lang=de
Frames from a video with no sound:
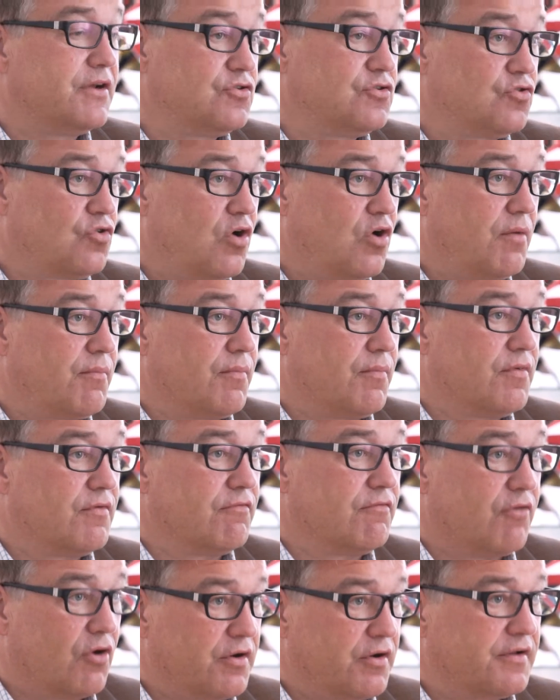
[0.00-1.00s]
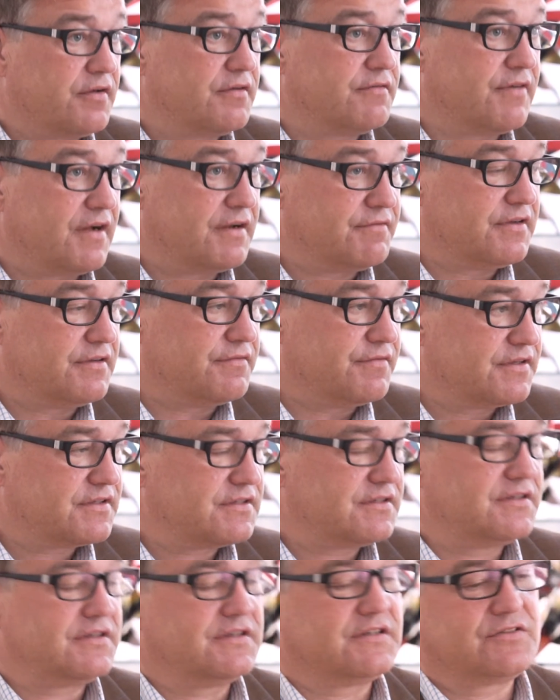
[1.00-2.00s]
Menschen kommen wollen, weil wir
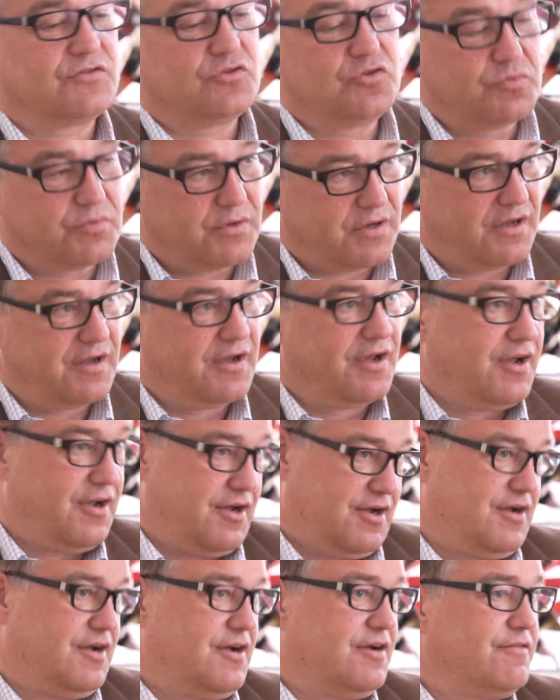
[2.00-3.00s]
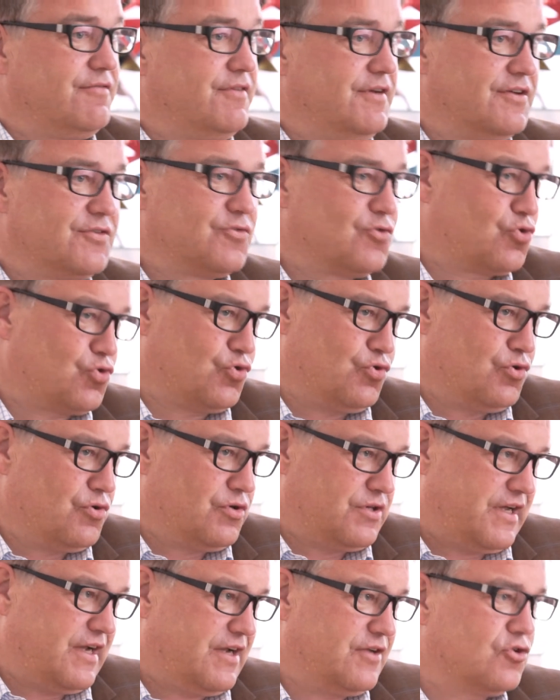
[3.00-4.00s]
wissen, dass über, wie das so
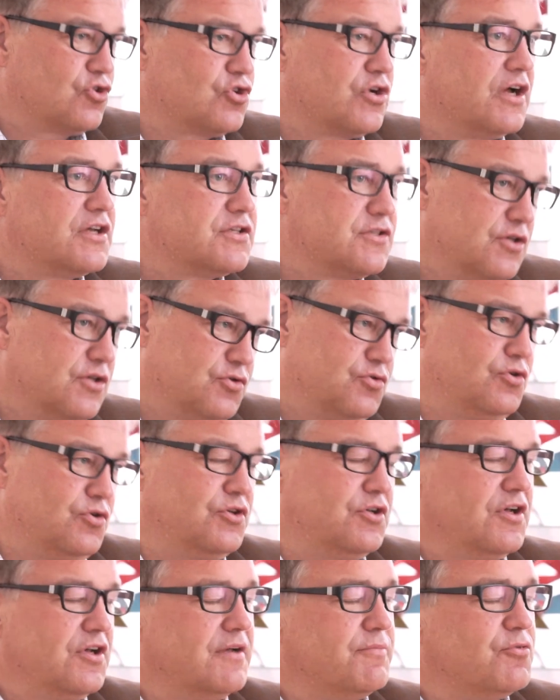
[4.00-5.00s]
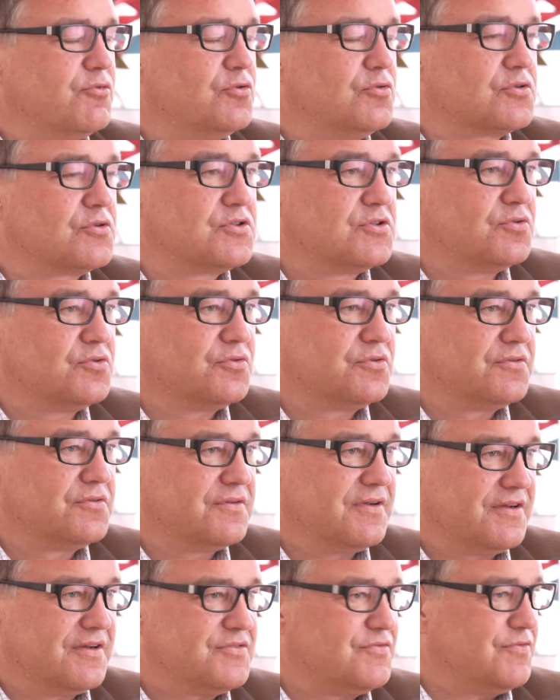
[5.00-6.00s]
schön technisch heißt, natürliche
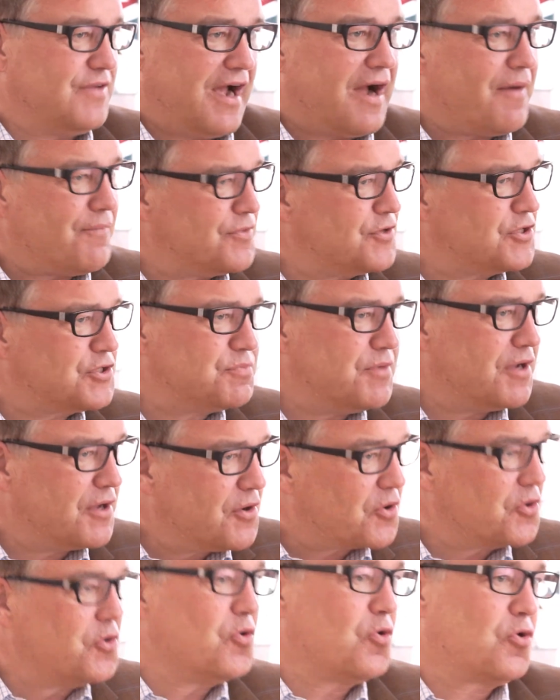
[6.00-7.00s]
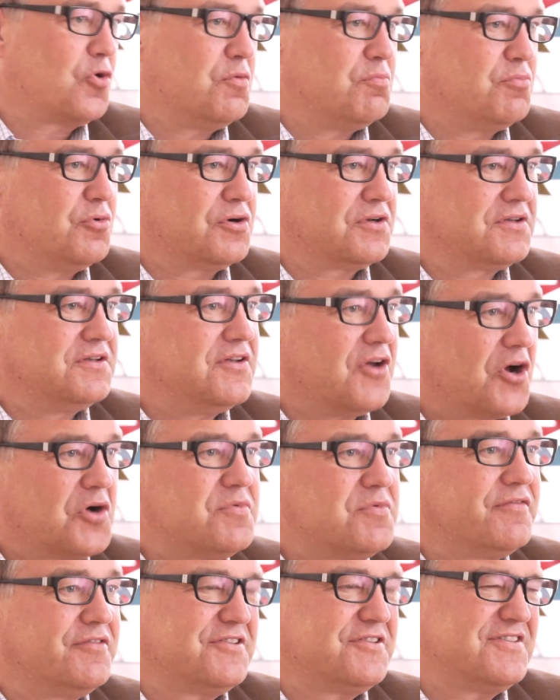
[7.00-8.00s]
Reproduktion, also wir haben nicht mehr genug Geburten,
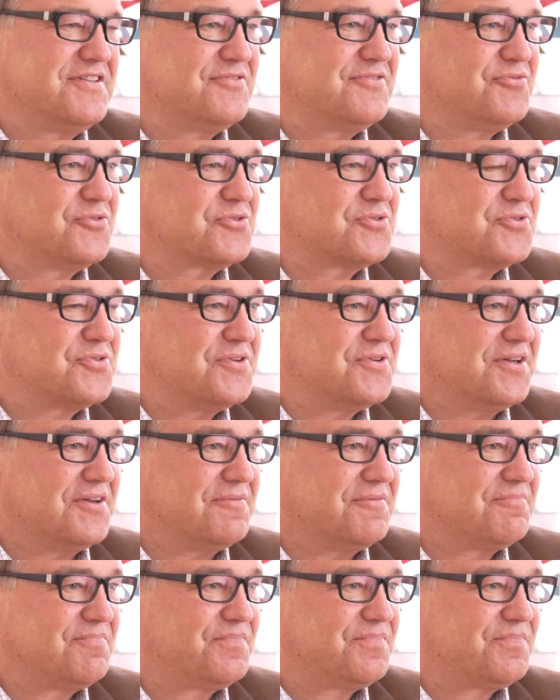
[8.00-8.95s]
darüber wird es nicht funktionieren.